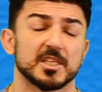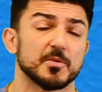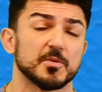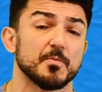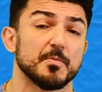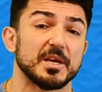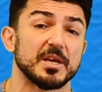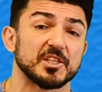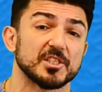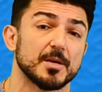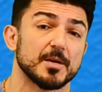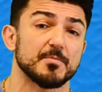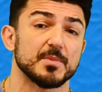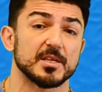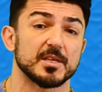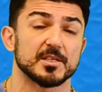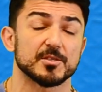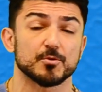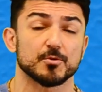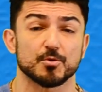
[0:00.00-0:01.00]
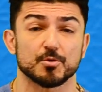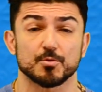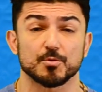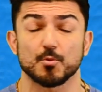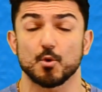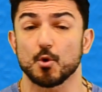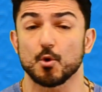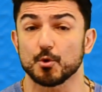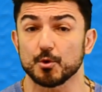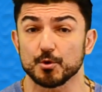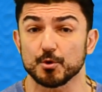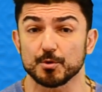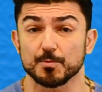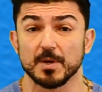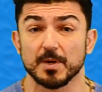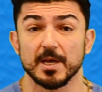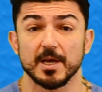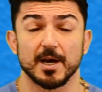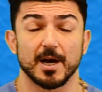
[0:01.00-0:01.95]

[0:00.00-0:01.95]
2005'ten beri yazıyorum, okuyorum.